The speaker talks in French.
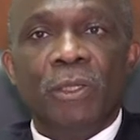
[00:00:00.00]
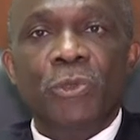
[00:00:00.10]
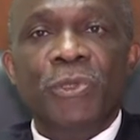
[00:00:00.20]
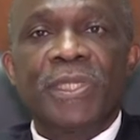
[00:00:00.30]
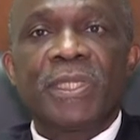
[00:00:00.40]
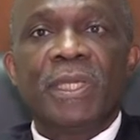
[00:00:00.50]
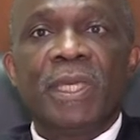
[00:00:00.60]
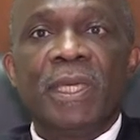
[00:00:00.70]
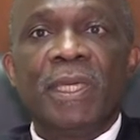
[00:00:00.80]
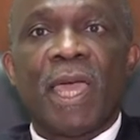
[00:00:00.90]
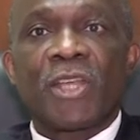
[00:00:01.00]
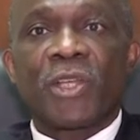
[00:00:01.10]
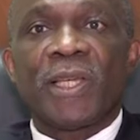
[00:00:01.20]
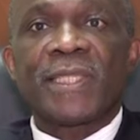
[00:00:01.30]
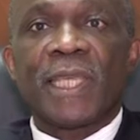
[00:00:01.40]
huissiers,
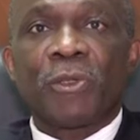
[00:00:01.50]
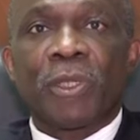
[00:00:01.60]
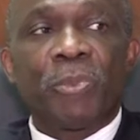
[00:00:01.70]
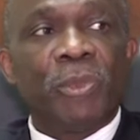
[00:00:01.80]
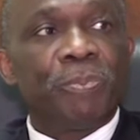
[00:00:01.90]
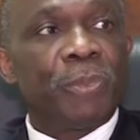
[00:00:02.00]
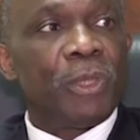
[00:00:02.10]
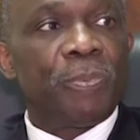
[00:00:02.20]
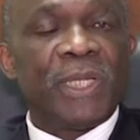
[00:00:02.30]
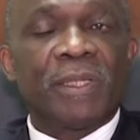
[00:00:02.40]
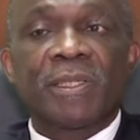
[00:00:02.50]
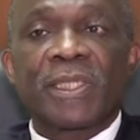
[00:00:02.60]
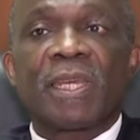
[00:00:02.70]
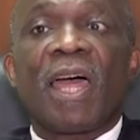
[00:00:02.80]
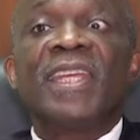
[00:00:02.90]
agents de la sécurité euh,
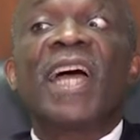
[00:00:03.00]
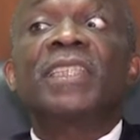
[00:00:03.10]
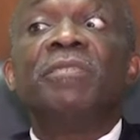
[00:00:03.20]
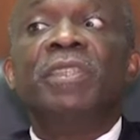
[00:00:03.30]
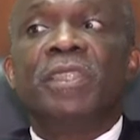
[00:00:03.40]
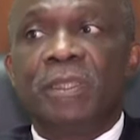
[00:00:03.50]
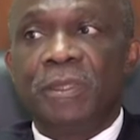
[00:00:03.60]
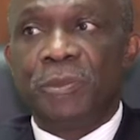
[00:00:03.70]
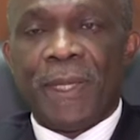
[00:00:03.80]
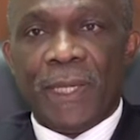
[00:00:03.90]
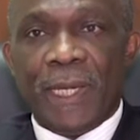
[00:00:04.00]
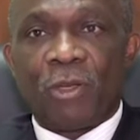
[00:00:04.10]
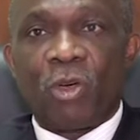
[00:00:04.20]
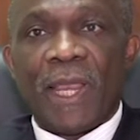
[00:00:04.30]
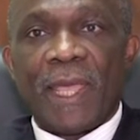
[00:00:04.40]
pénitentiaire en activité.
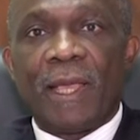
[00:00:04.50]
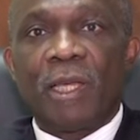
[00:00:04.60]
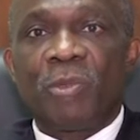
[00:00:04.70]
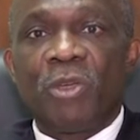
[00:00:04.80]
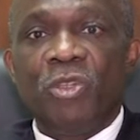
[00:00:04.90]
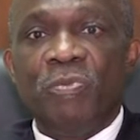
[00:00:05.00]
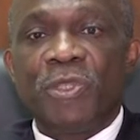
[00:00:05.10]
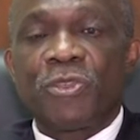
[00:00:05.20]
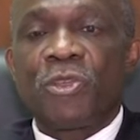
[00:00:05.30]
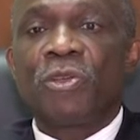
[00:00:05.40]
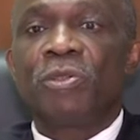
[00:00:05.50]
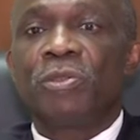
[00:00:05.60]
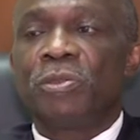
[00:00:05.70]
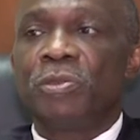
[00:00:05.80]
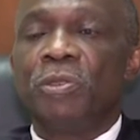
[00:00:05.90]
L'école a également une mission
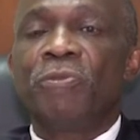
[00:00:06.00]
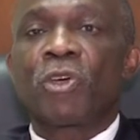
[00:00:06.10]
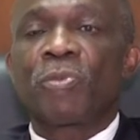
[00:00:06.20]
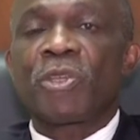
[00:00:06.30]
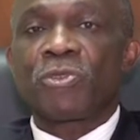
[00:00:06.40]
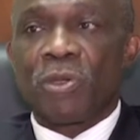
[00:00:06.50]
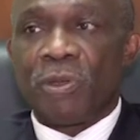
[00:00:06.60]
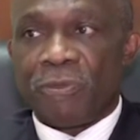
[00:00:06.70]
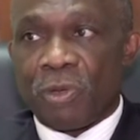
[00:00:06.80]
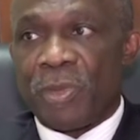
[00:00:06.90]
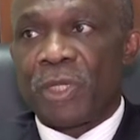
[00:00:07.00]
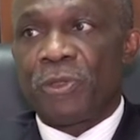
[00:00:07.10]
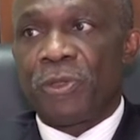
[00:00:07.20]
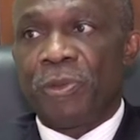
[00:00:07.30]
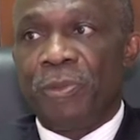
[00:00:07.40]
de formation de
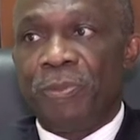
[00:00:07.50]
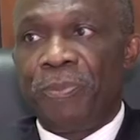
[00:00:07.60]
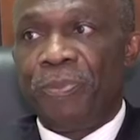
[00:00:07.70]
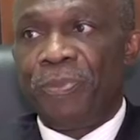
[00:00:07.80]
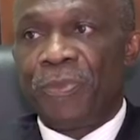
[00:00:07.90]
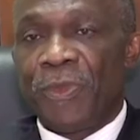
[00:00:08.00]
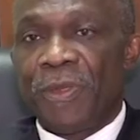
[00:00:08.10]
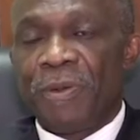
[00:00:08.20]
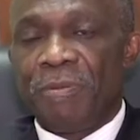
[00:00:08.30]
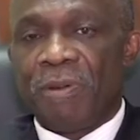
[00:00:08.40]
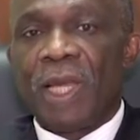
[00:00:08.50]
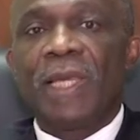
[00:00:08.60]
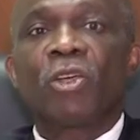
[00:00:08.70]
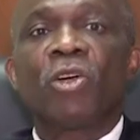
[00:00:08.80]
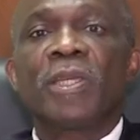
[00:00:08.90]
formateurs. Voilà
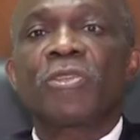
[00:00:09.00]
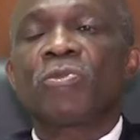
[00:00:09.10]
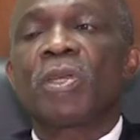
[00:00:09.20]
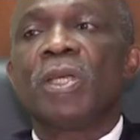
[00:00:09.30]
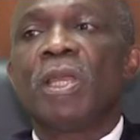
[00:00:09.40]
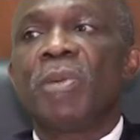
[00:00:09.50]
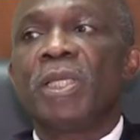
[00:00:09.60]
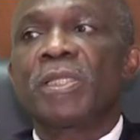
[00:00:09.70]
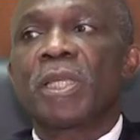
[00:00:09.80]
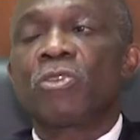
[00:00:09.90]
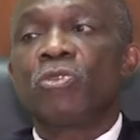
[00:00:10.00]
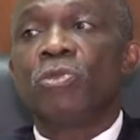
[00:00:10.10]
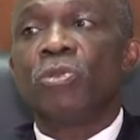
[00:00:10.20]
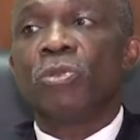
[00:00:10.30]
l'école nationale de la magistrature.